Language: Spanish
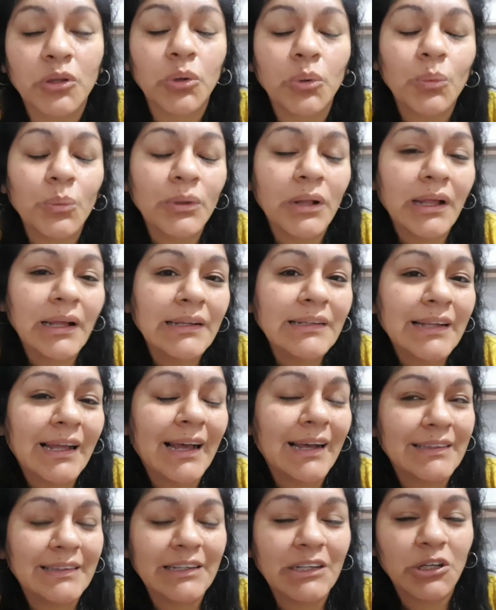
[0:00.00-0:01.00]
una
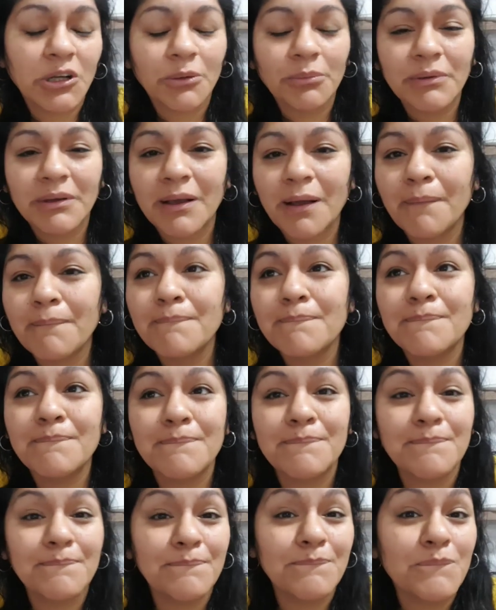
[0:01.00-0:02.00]
actriz cómica
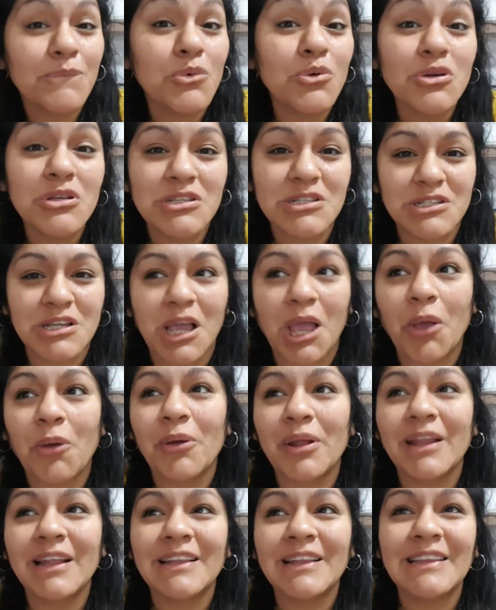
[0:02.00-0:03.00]
muy
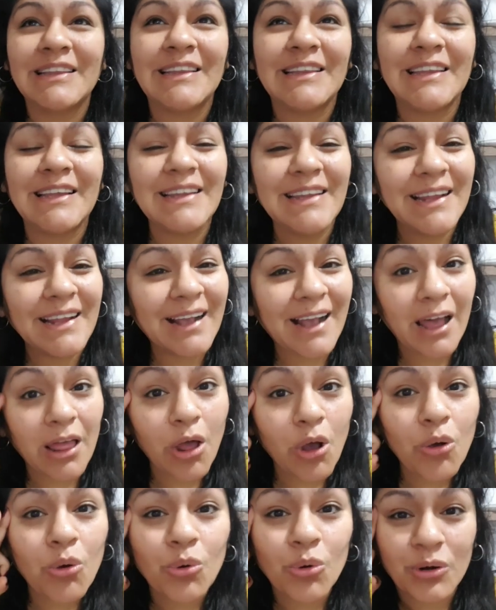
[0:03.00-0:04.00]
chévere, tiene
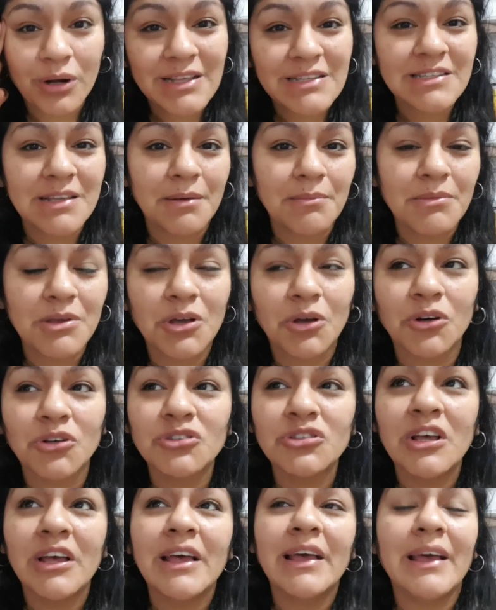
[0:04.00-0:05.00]
cada ocurrencia,
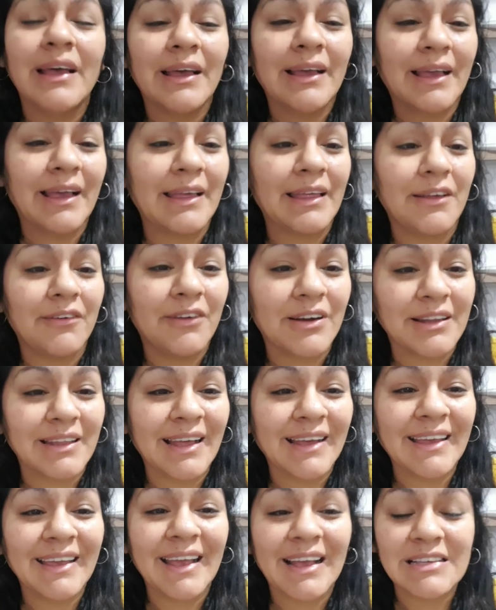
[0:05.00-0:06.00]
amigos, que de
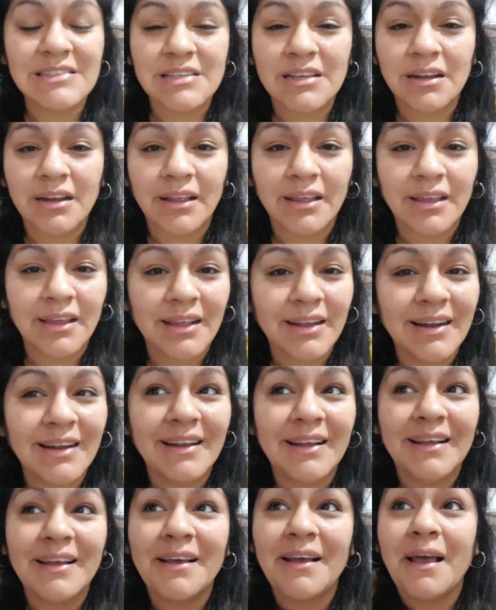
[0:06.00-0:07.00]
verdad que hace reír
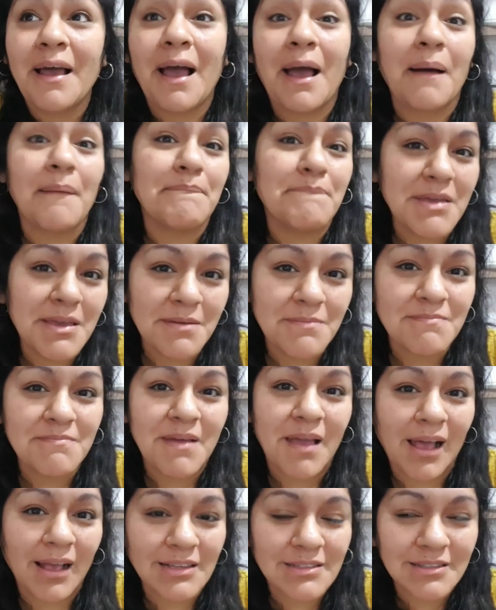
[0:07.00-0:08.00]
a mí
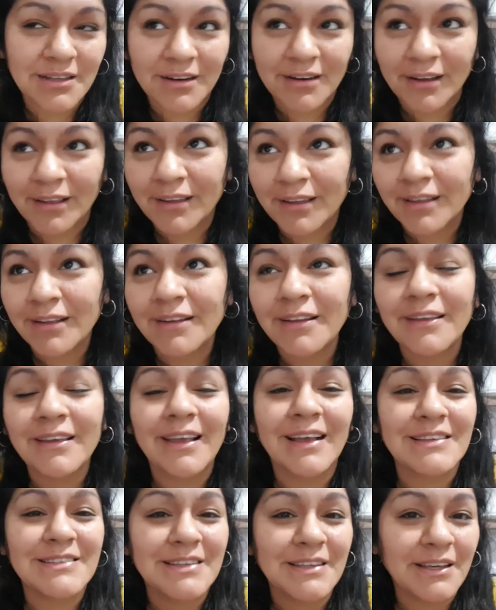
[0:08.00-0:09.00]
me hace reír
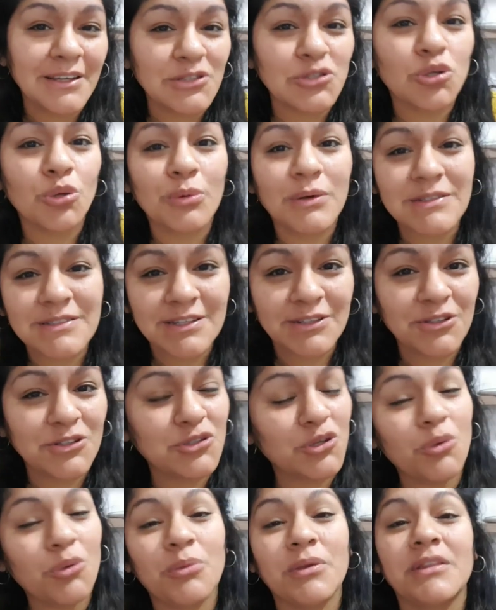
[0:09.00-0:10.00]
y así que estuve haciendo
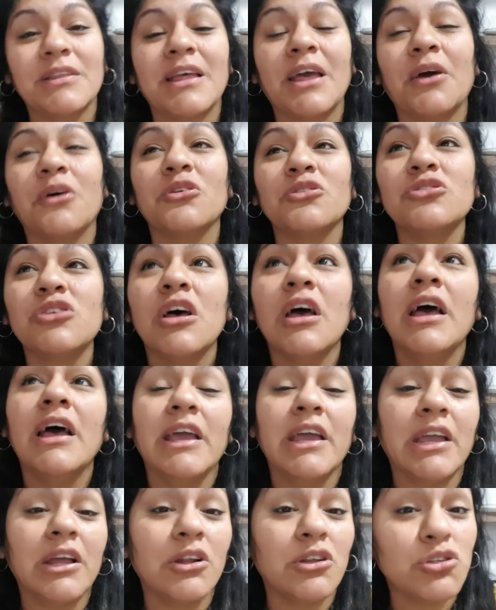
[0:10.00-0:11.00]
esos videos
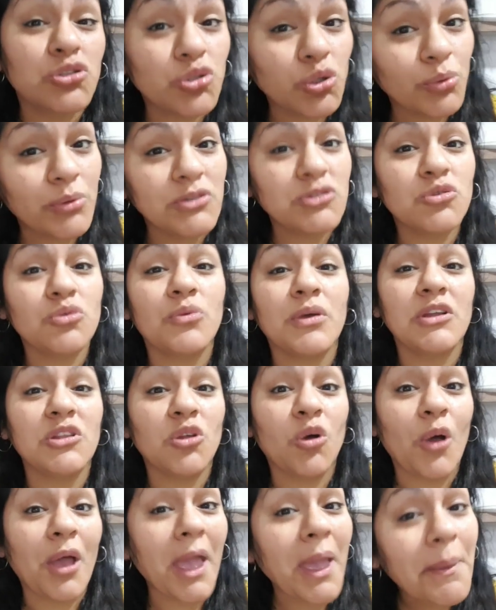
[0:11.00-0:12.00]
y lo estuve
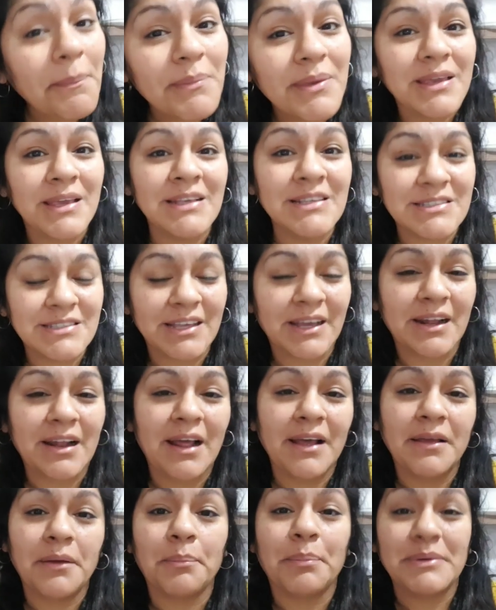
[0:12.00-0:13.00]
subiendo en mi
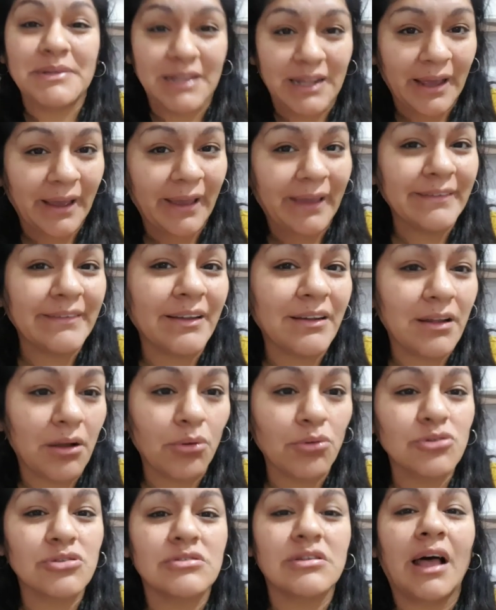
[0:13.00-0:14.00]
Instagram y pues a la gente le ha
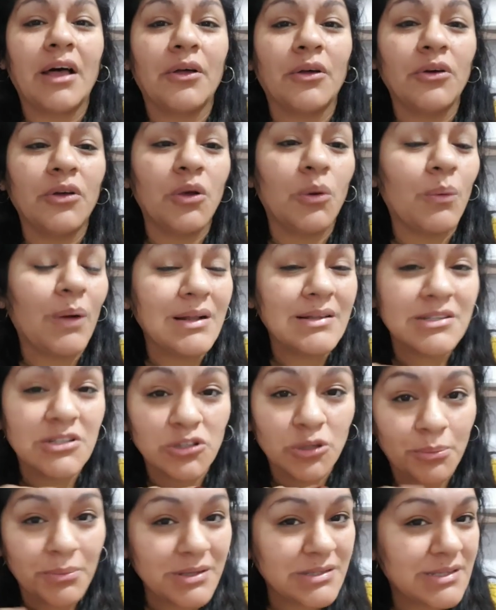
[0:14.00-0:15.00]
gustado. Igual si
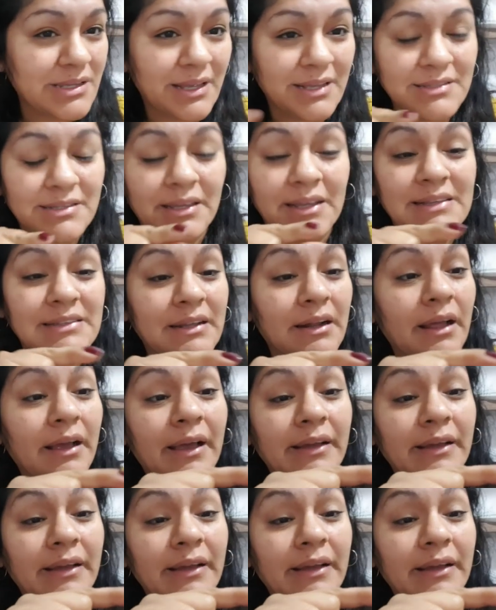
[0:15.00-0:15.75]
no me sigues en Instagram